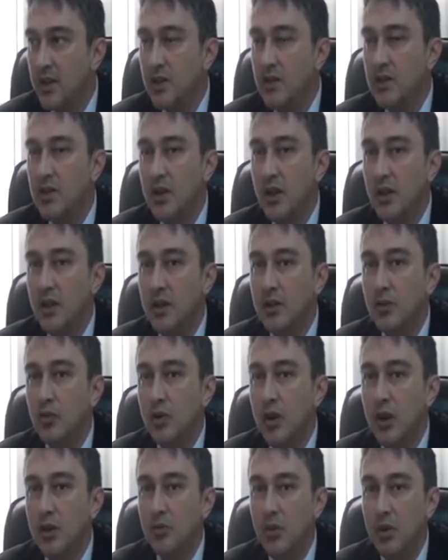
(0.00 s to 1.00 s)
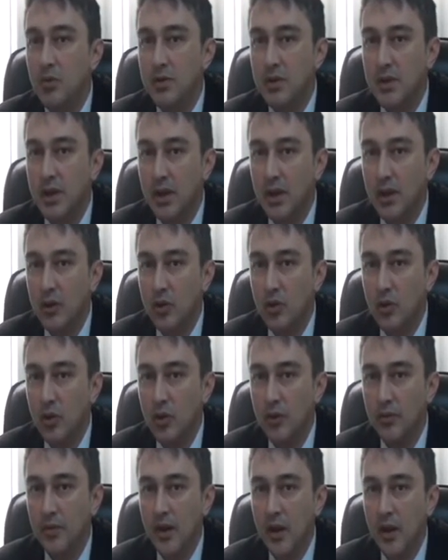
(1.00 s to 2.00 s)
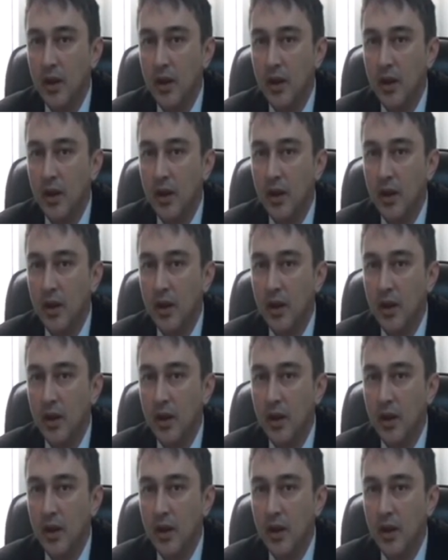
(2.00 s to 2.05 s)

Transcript: yiyecekleri tüketmemiz gerekiyor.